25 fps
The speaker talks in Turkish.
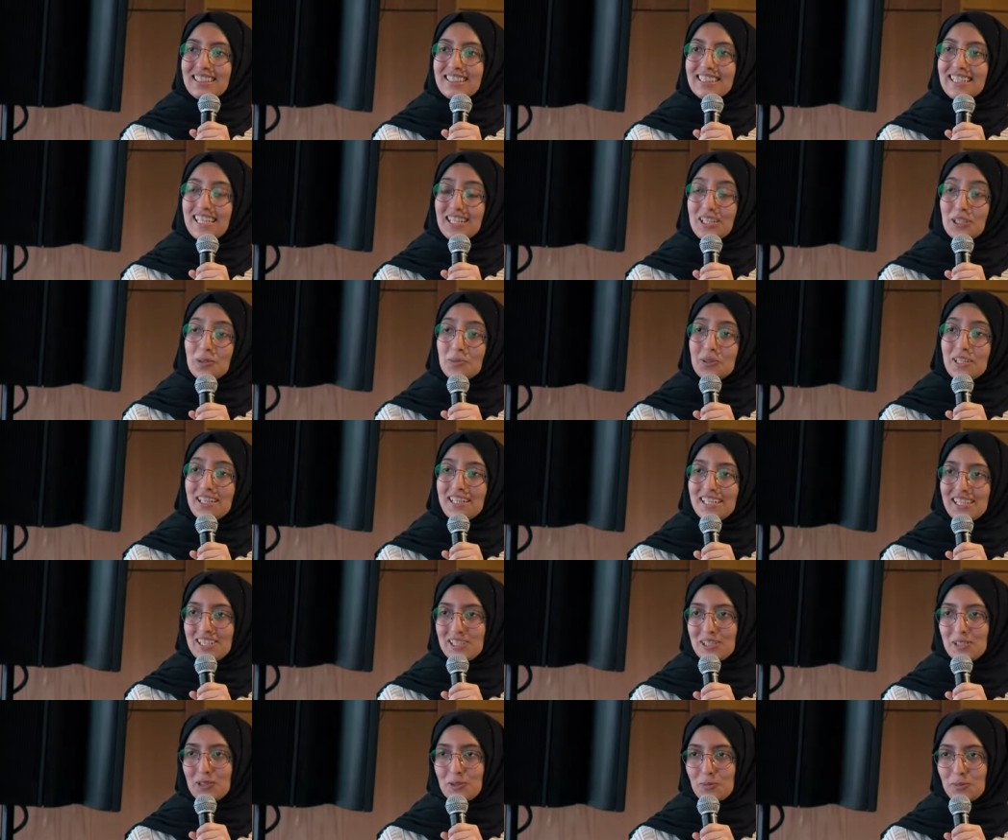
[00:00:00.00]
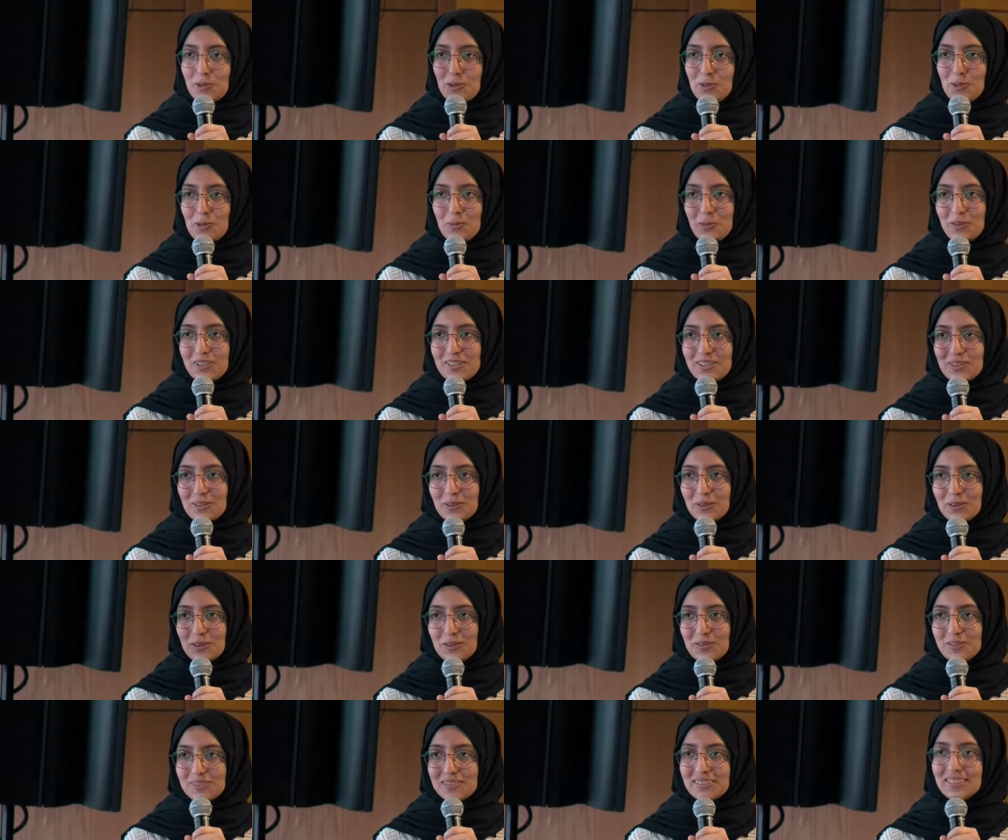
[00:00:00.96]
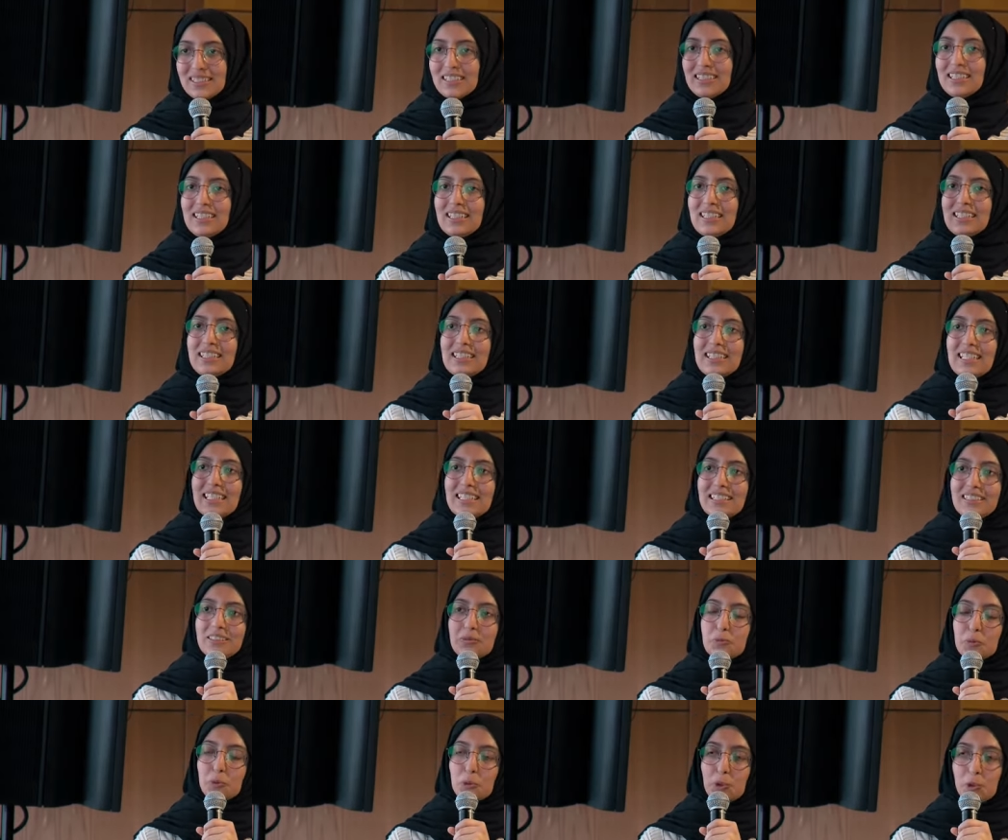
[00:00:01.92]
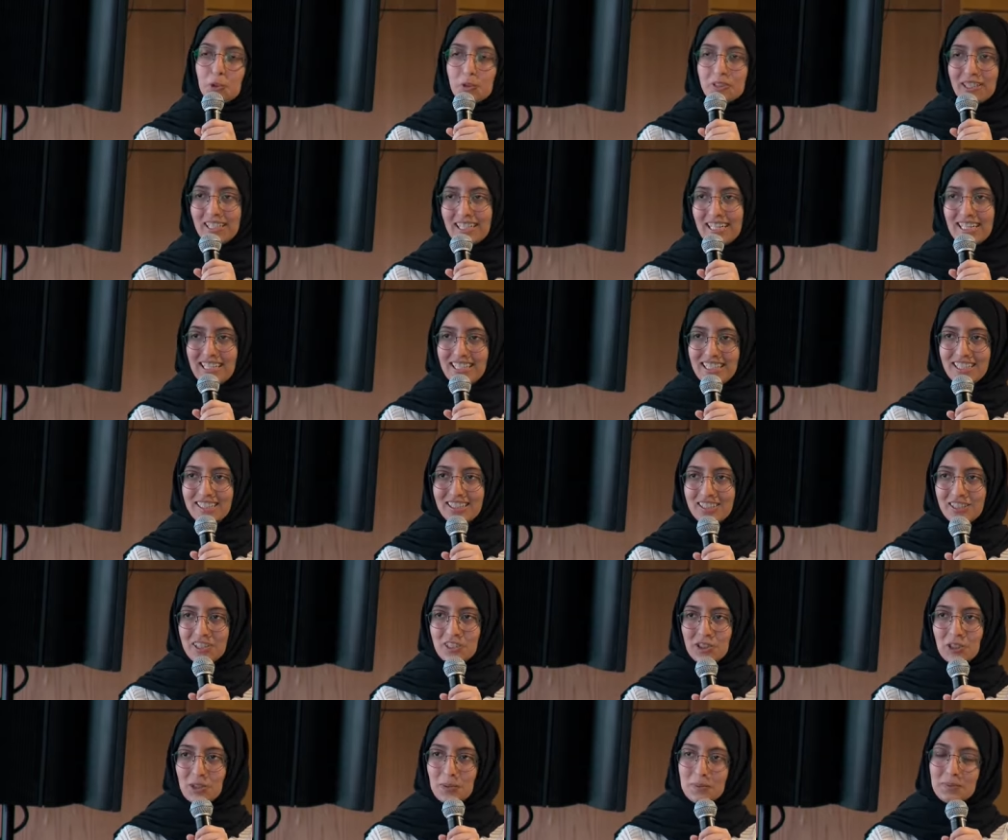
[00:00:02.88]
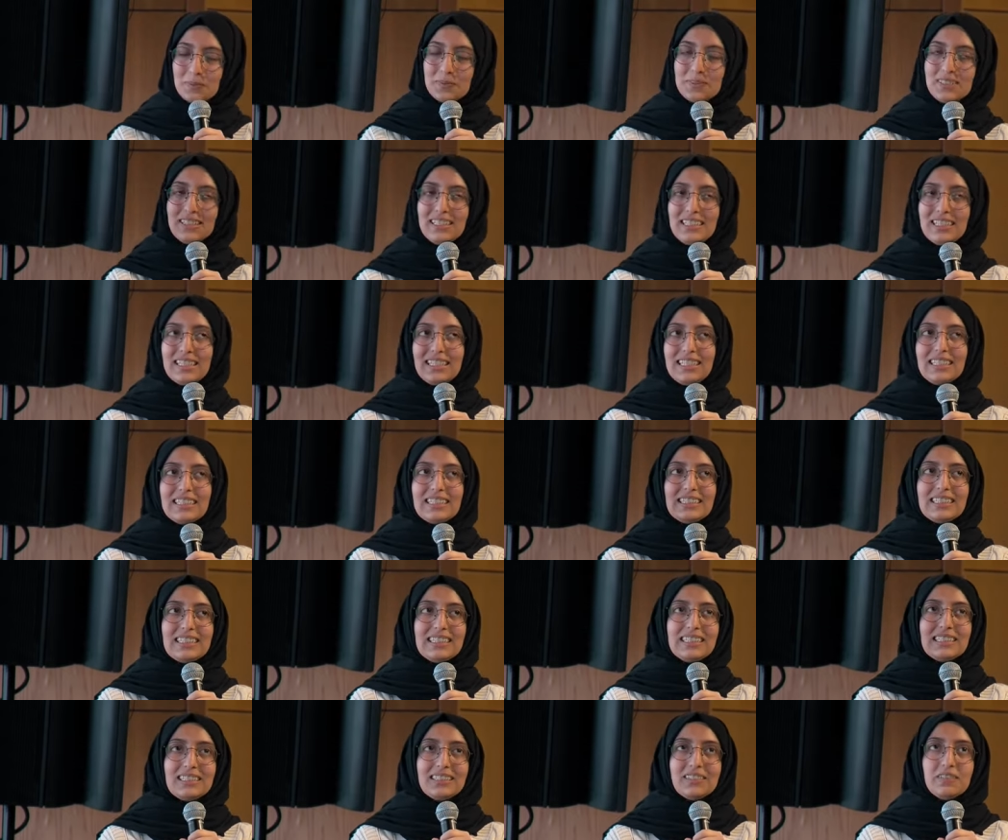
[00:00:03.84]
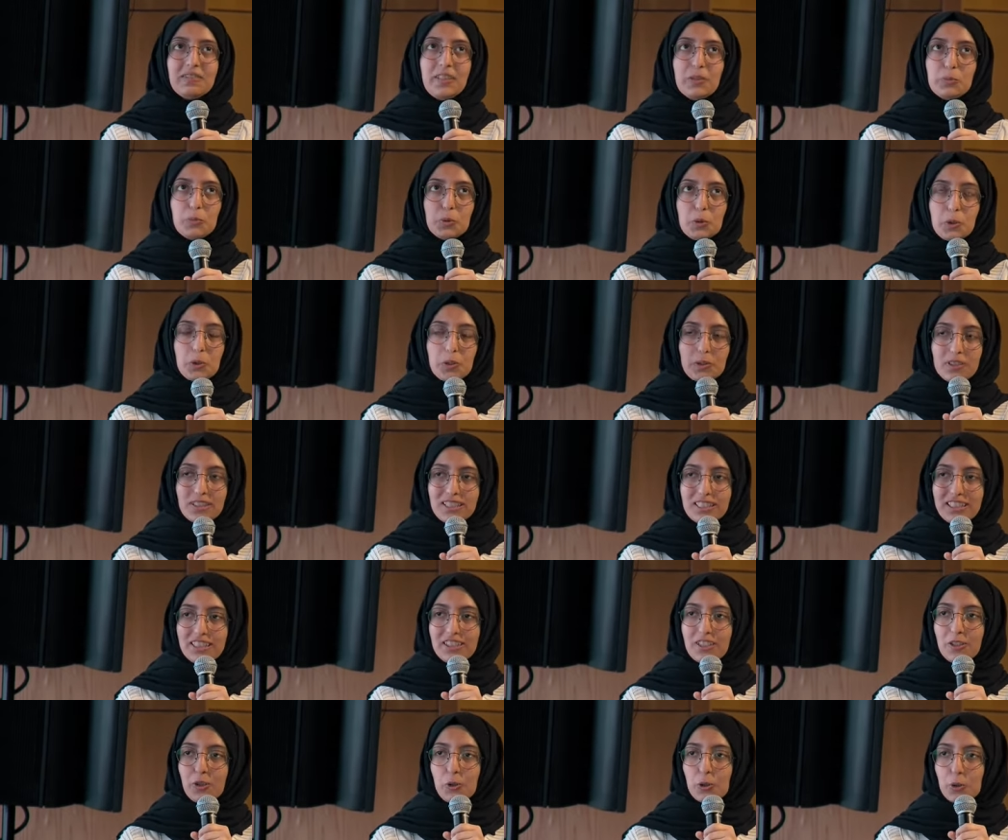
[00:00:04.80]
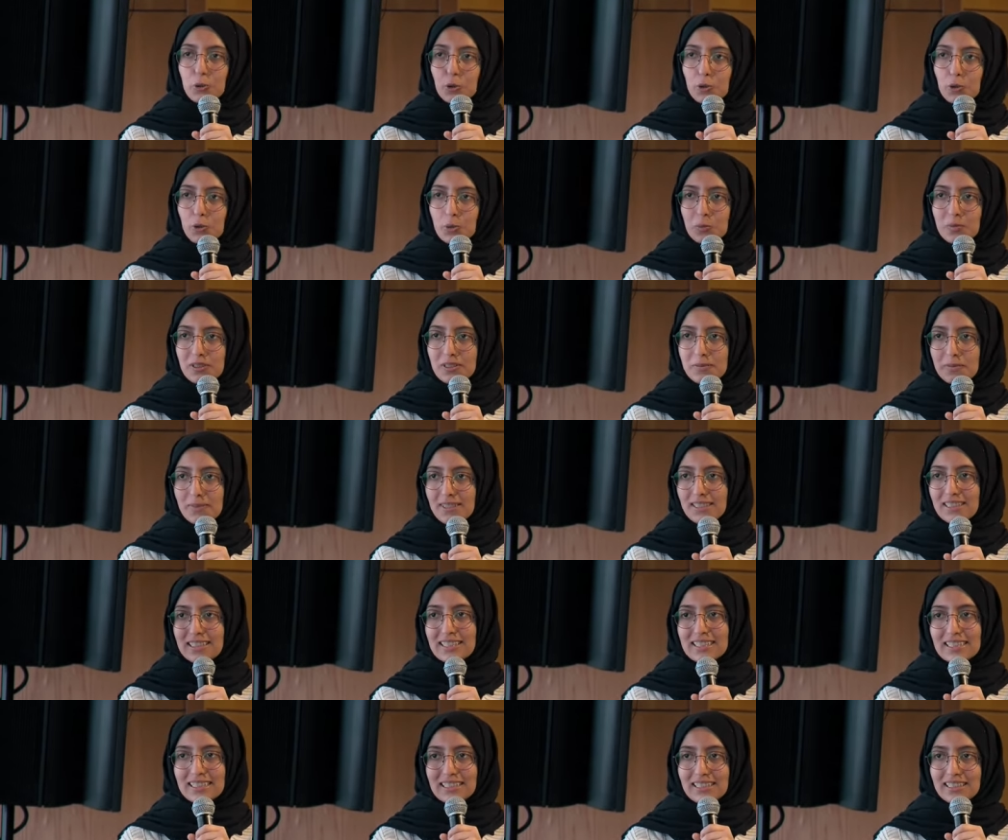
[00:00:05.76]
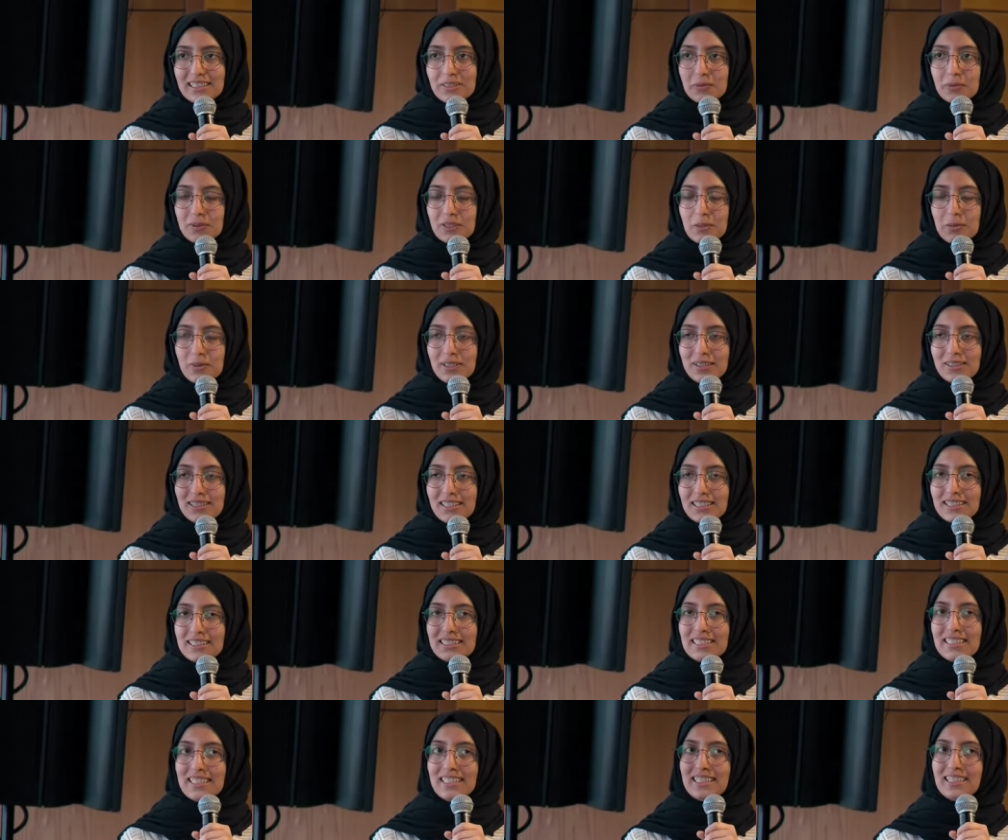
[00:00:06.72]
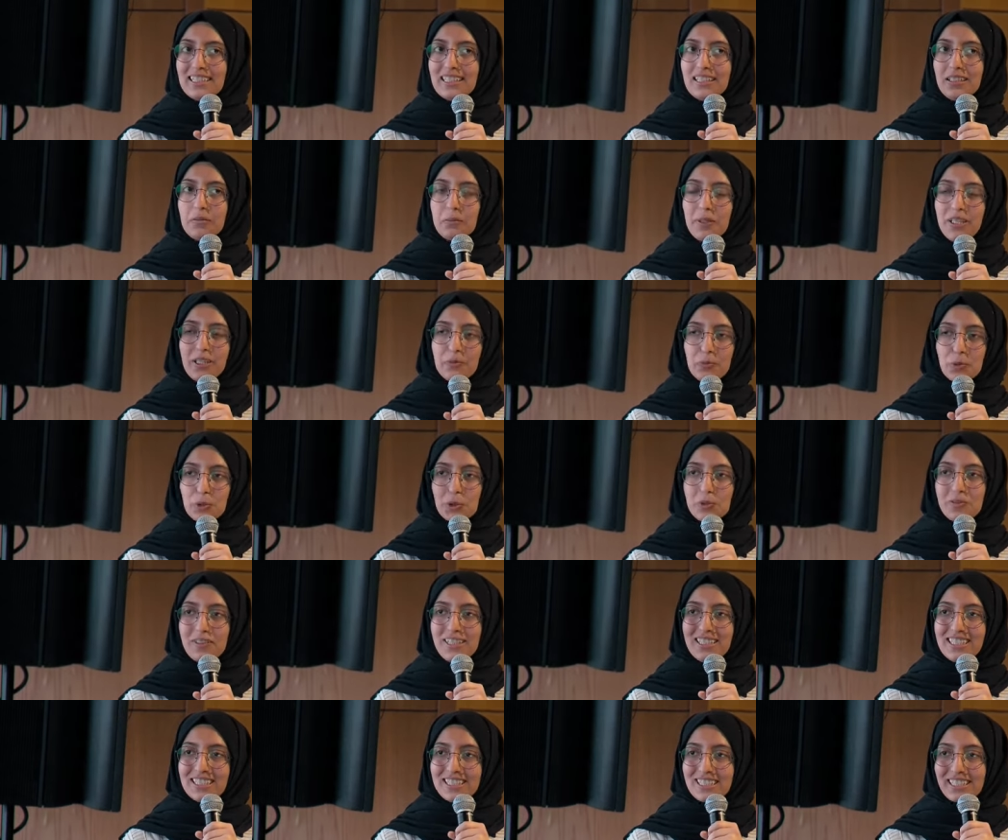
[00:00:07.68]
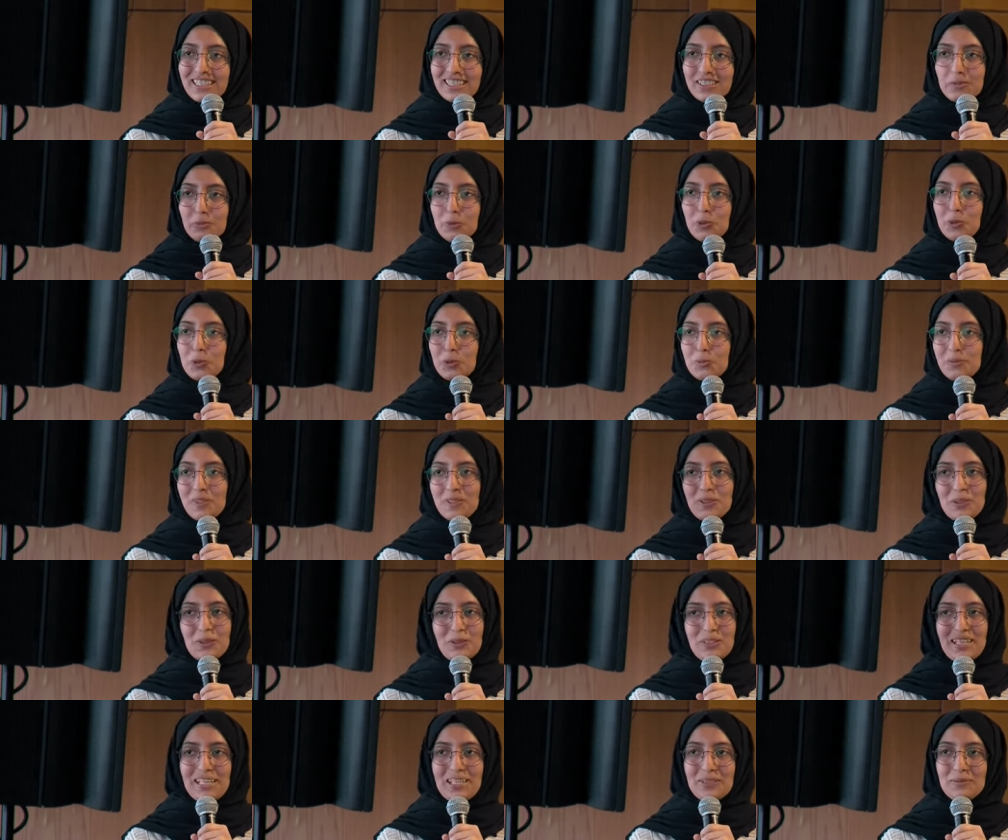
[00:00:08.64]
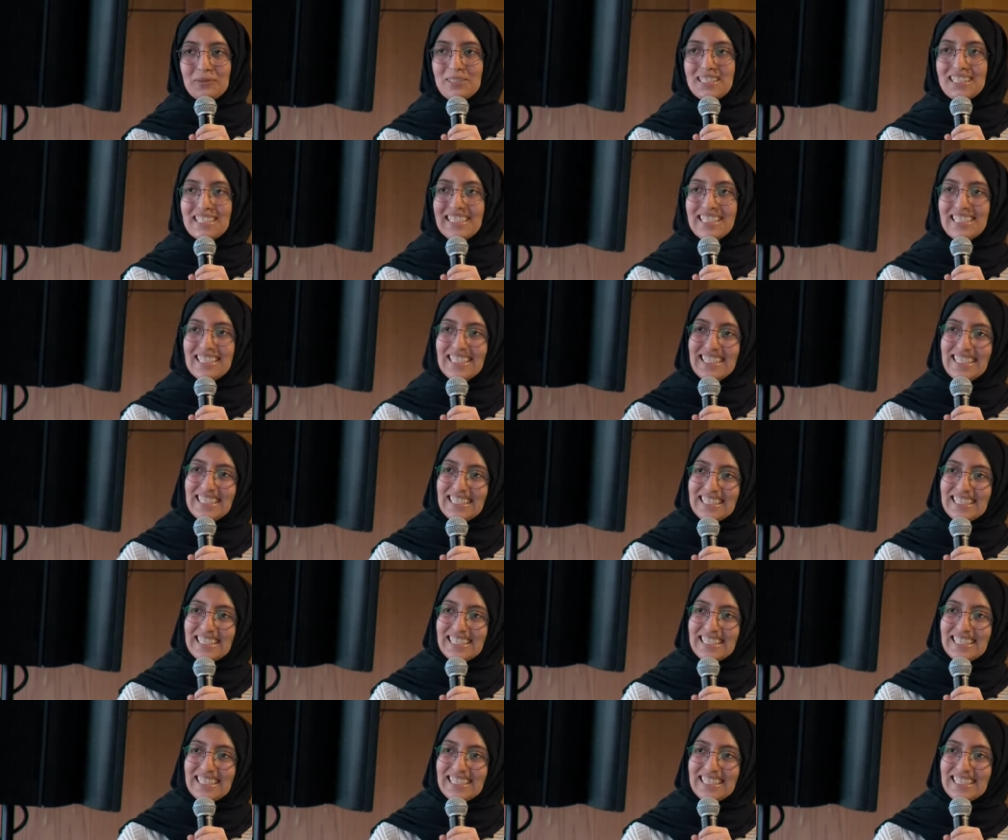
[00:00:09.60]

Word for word: Genç bir araştırmacı olmak istiyorum. Yani bunu yolda gayret edeceğim. Ee, ve bu yolda işte yorulduğum zaman, sıkıldığım zamanlar e, beni motive edecek bir cümle söyler misiniz?